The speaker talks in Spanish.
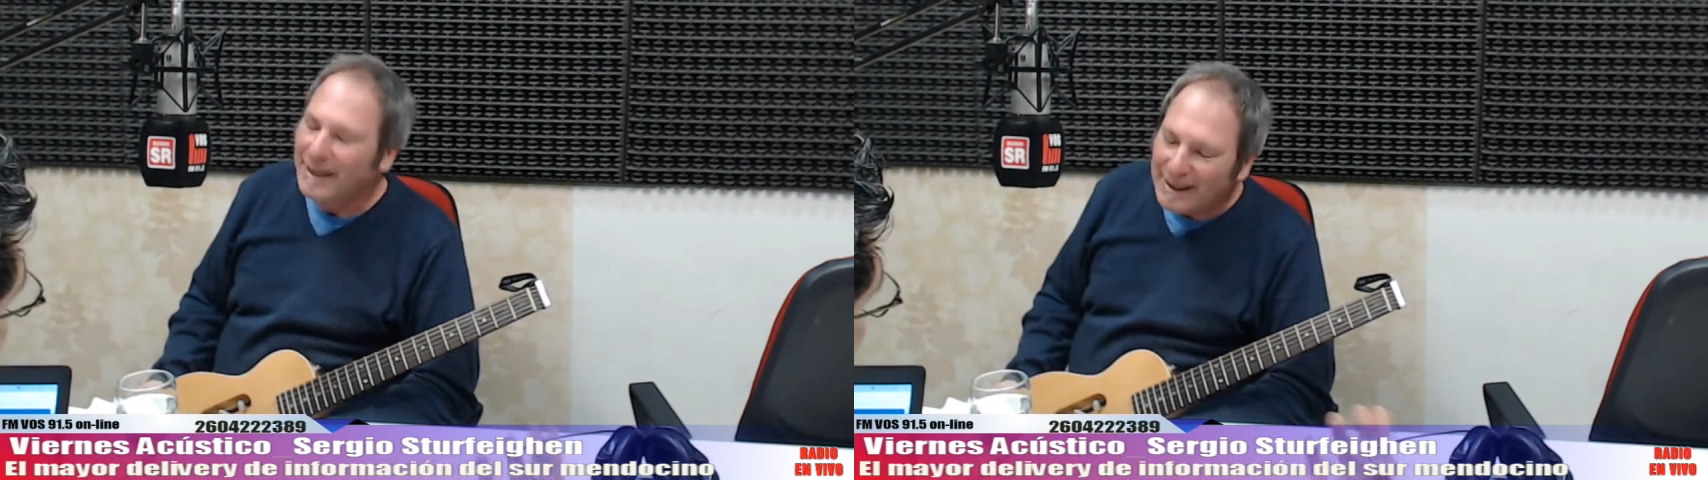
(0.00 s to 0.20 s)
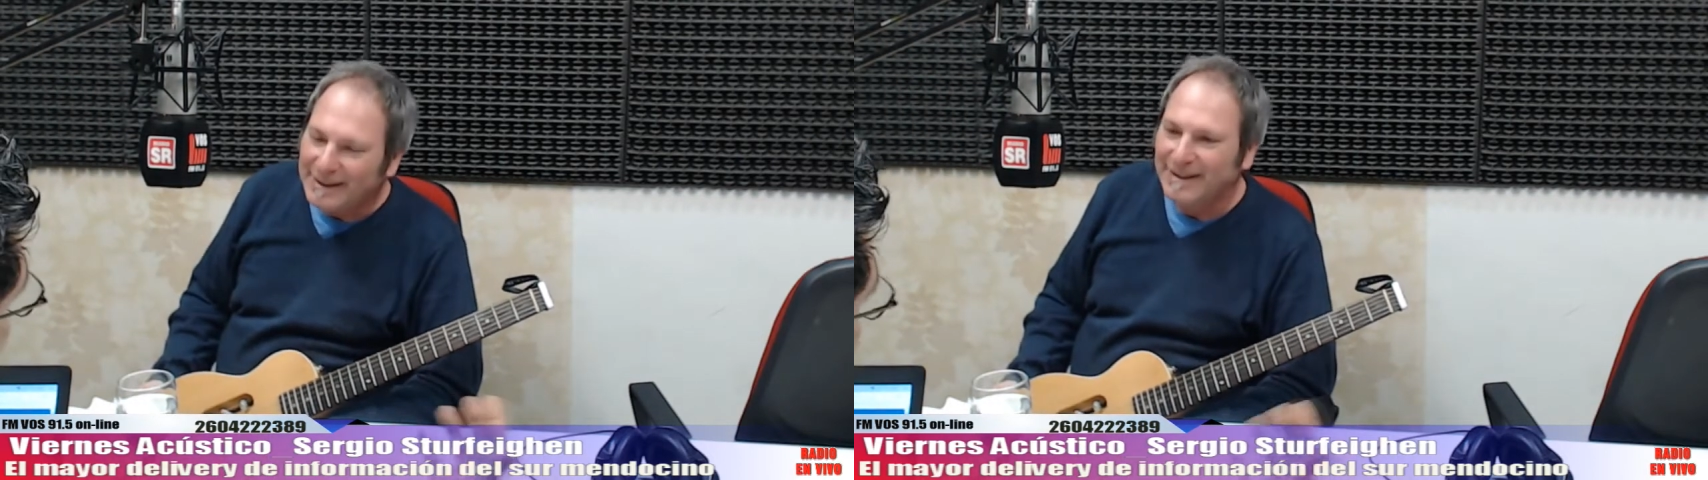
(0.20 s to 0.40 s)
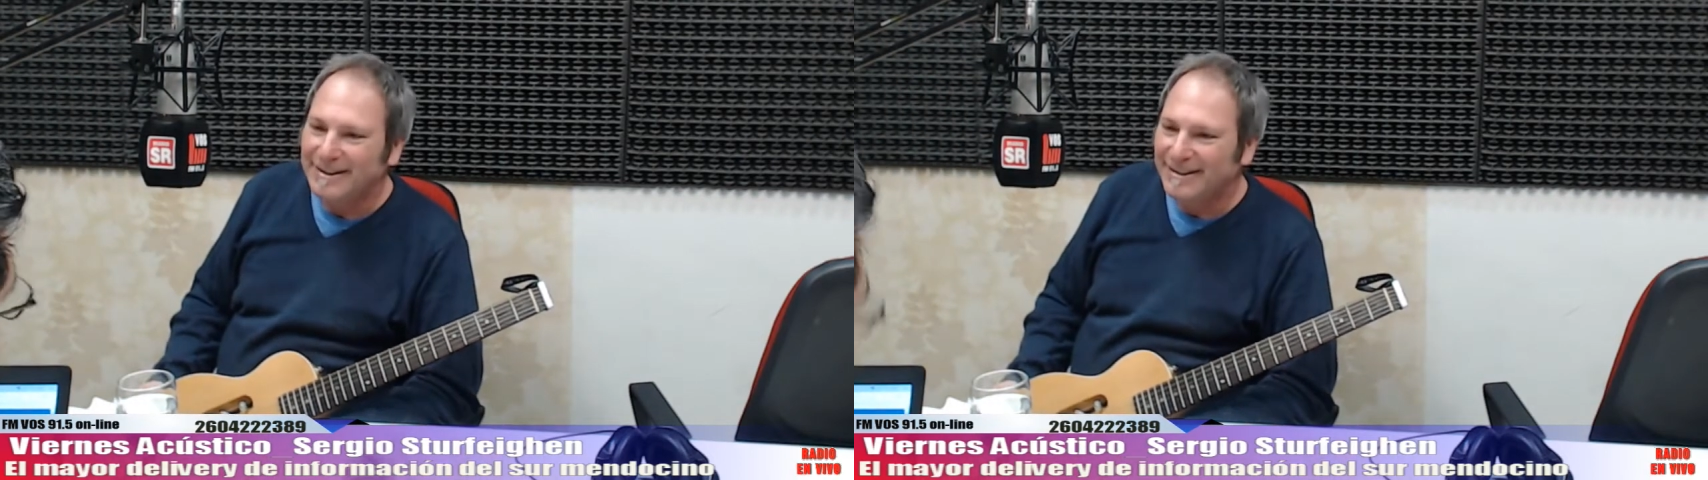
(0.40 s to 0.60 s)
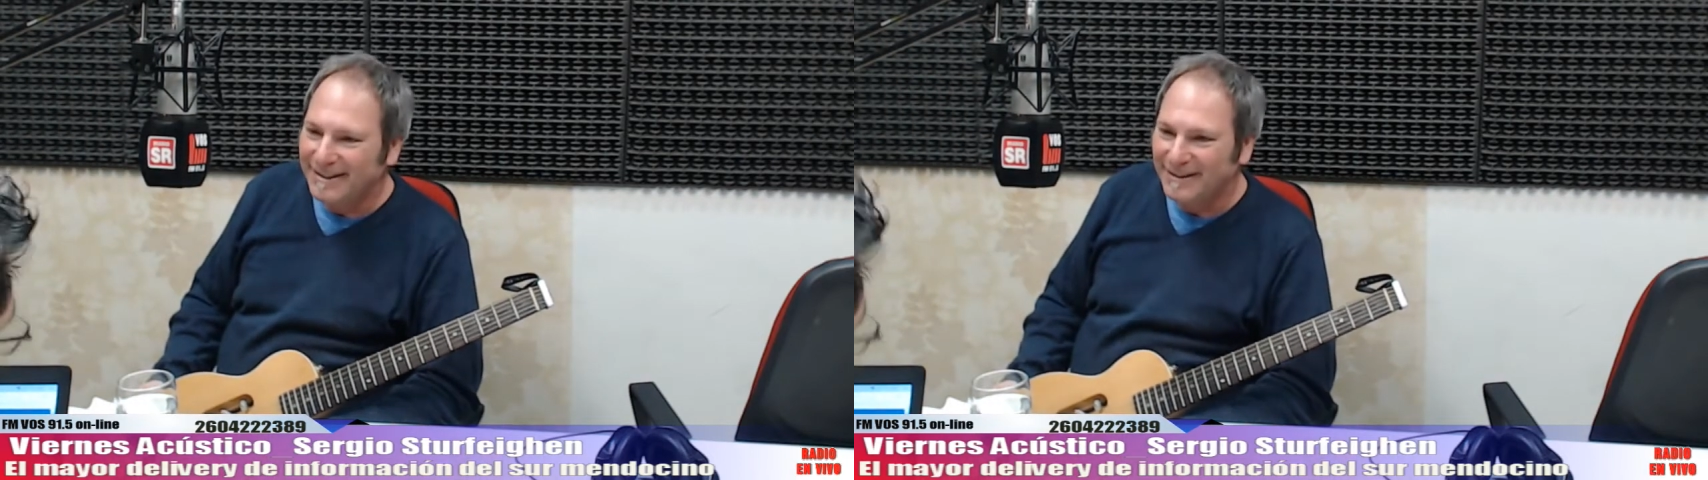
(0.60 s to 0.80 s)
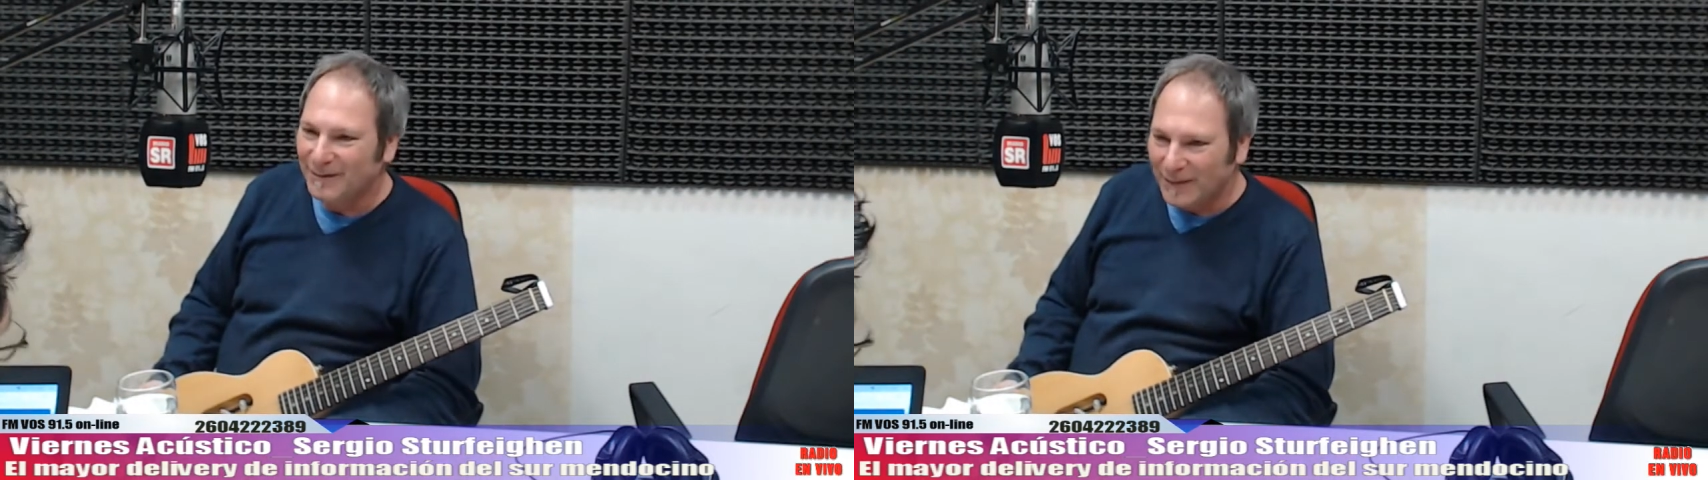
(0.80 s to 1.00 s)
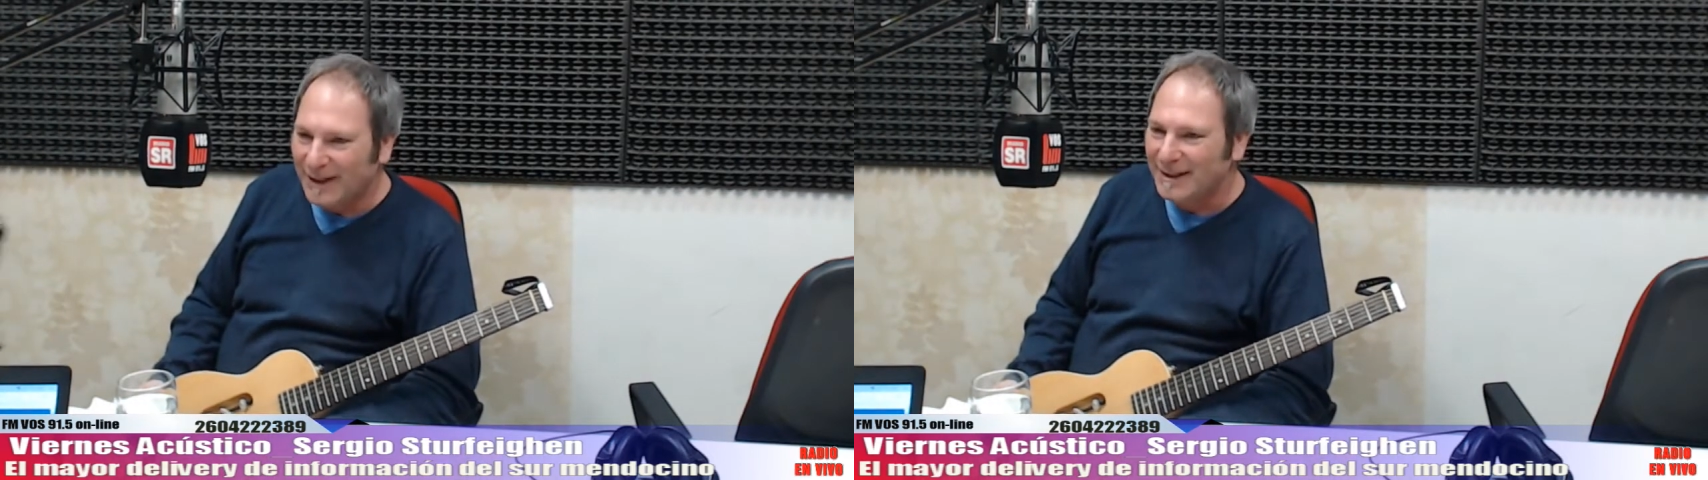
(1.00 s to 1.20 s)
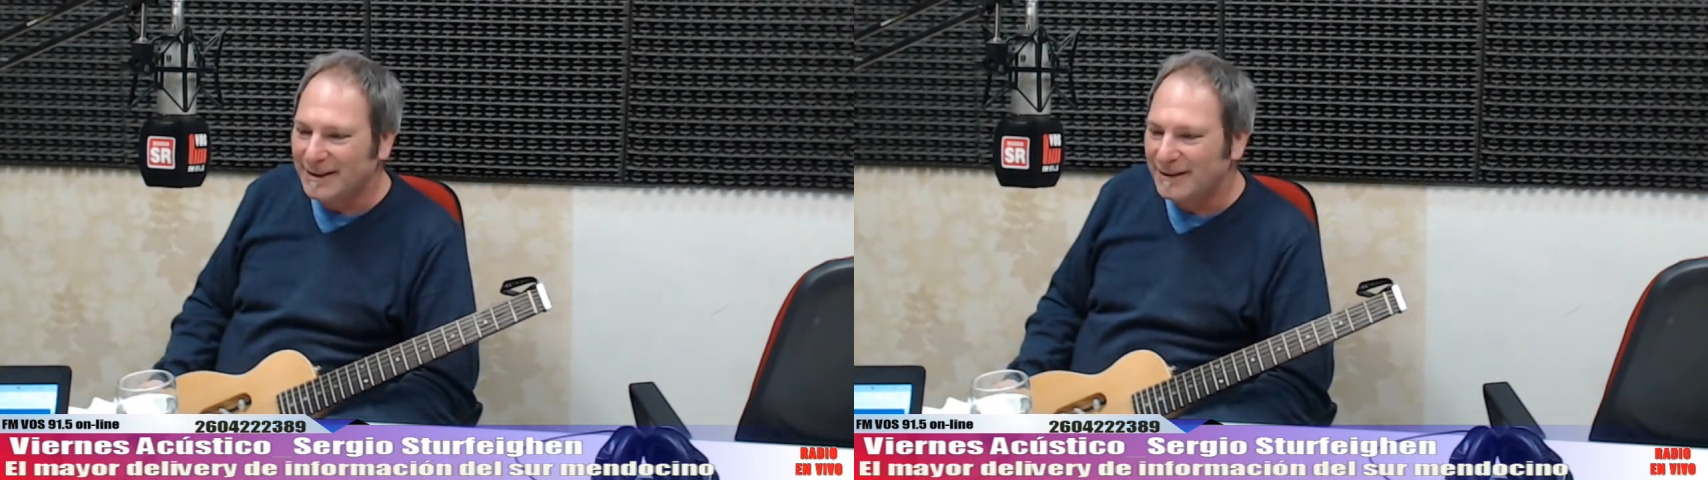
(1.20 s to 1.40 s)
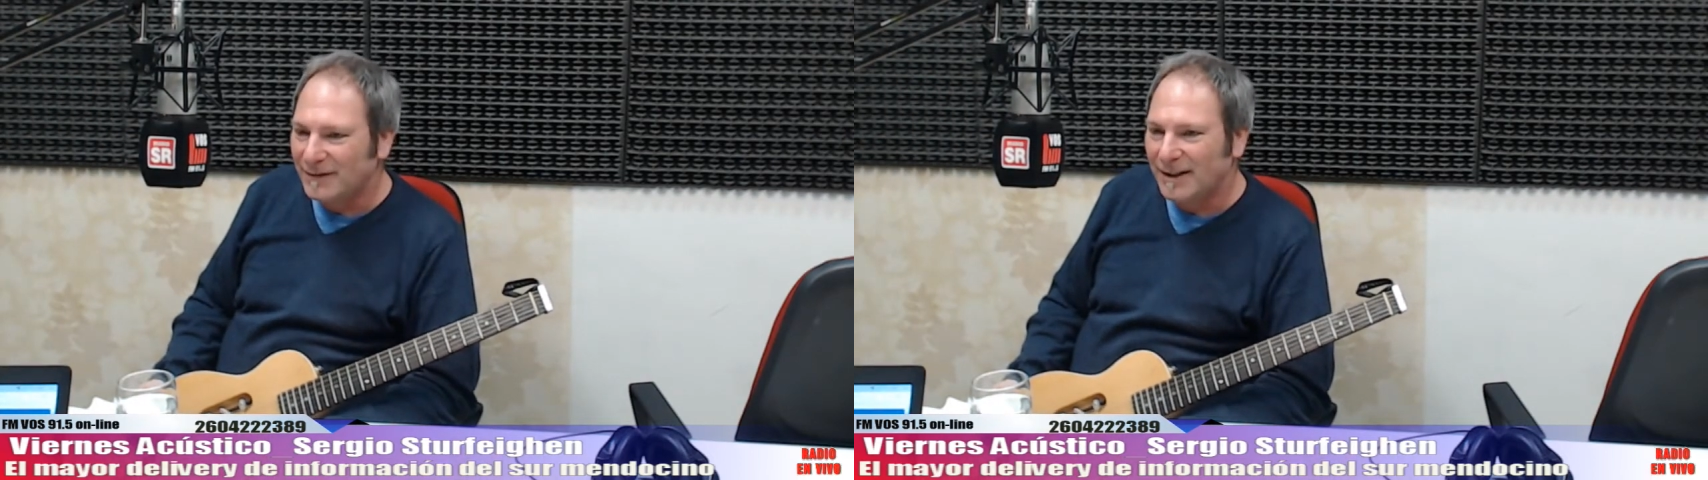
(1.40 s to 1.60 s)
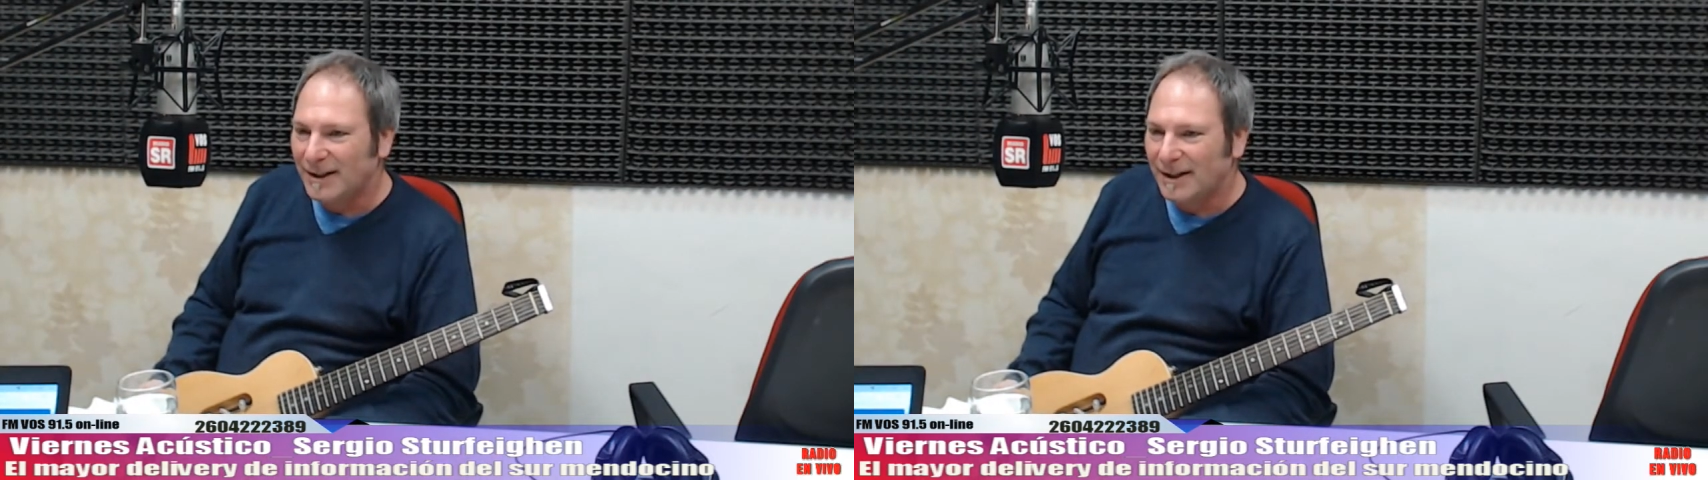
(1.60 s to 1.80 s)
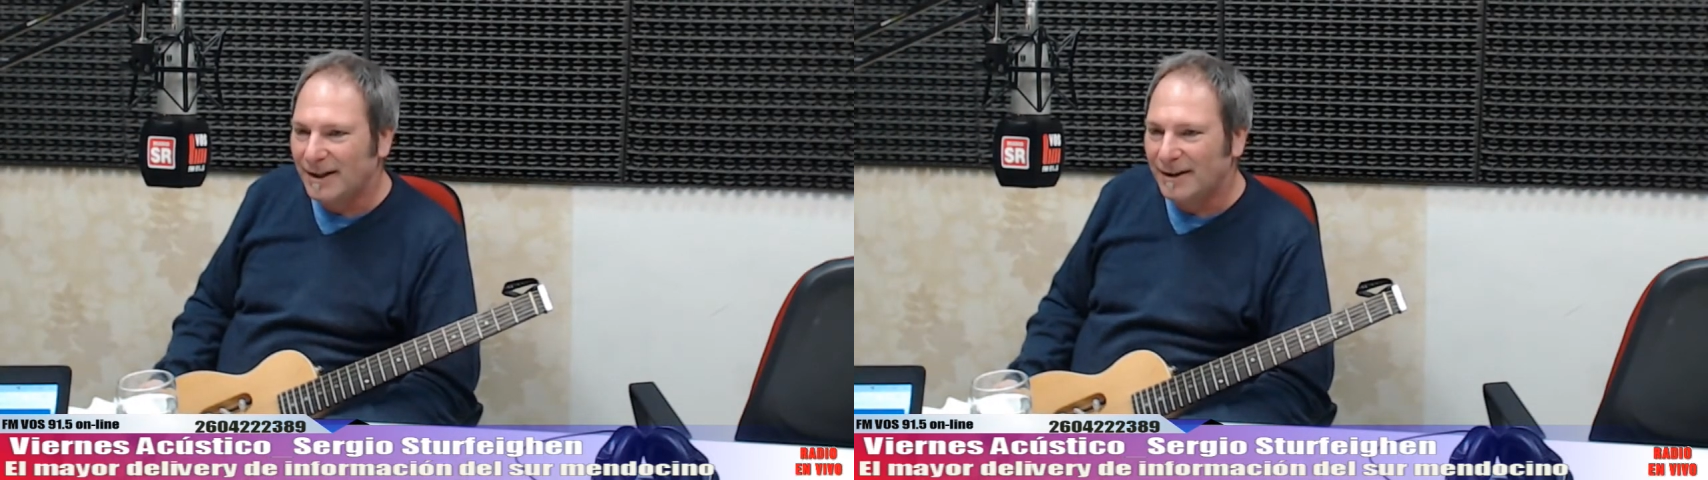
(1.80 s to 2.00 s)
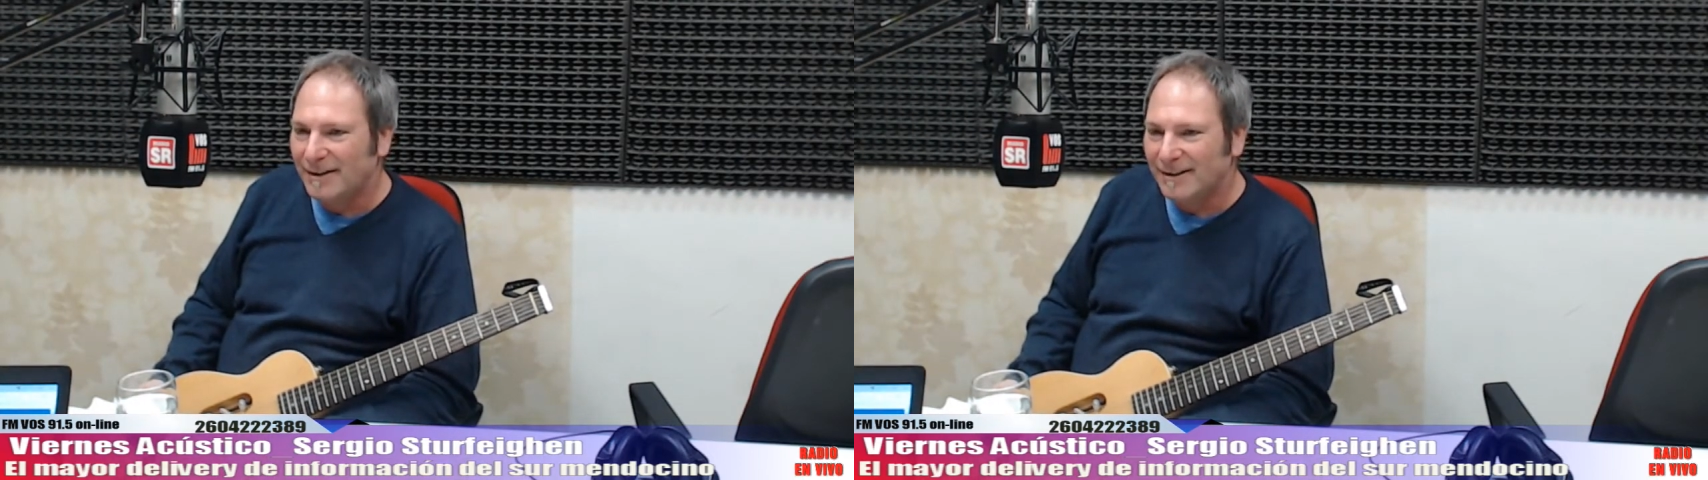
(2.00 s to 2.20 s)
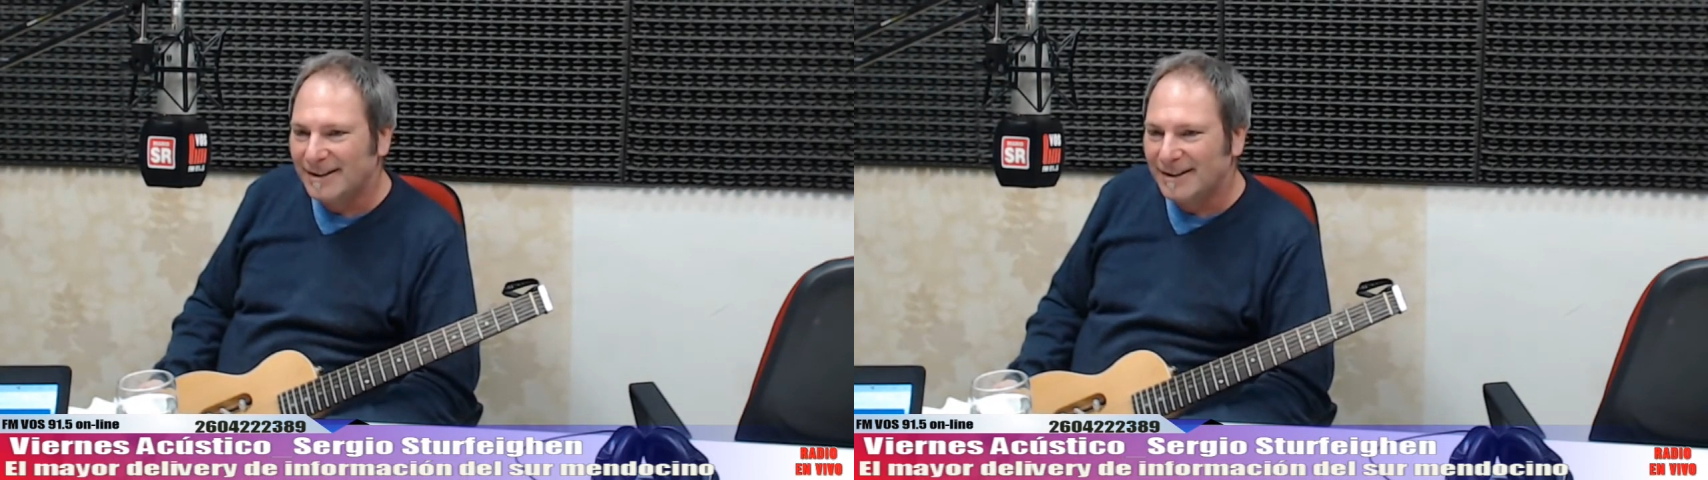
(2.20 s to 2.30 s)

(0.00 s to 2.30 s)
Gracias. No, de verdad, lo digo. Es, eh, al